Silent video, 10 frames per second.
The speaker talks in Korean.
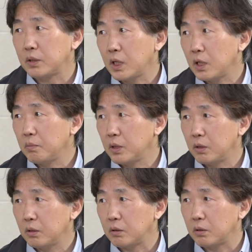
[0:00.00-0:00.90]

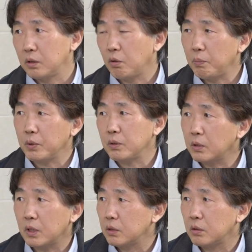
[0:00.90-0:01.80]
생각하면 이
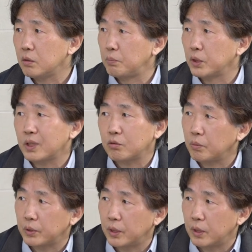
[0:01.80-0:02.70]
화병에서 벗어날 수가
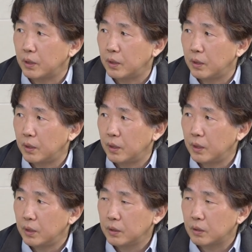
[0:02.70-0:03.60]
없어요. 네.
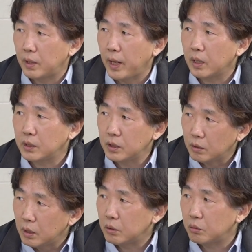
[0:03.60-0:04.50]
그래서 내가
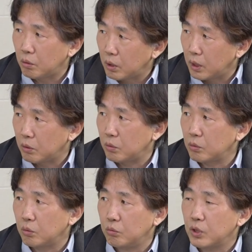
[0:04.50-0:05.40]
실천하고 노력하고
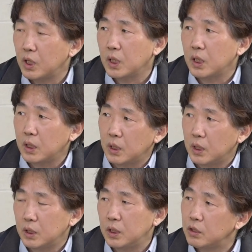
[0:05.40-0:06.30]
또 우리가
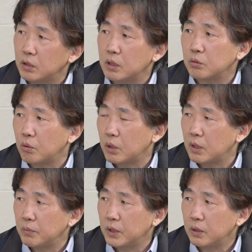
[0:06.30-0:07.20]
실천하고
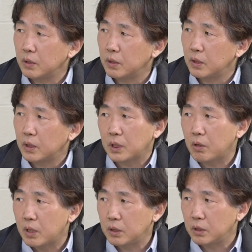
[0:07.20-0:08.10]
노력하면
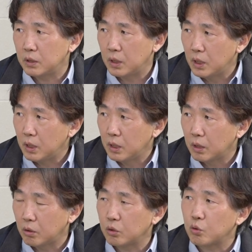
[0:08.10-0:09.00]
상황을 능히
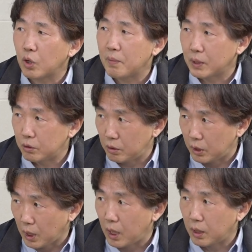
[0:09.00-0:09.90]
더 좋게 만들 수
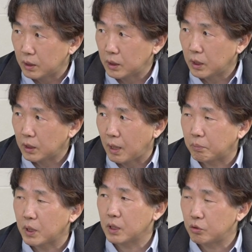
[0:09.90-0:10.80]
있다. 시간을 네.
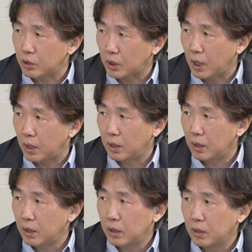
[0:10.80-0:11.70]
앞당길 수 있다.
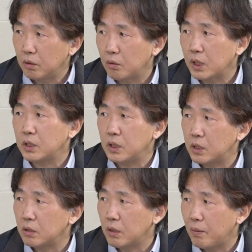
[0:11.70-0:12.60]
이런 확신이
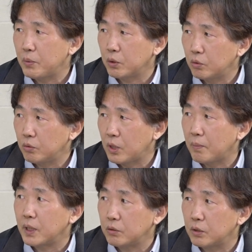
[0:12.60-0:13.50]
있어야 화병도
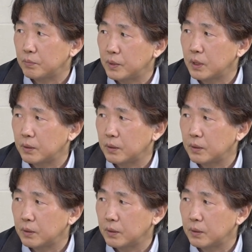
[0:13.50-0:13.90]
예방할 수 있습니다.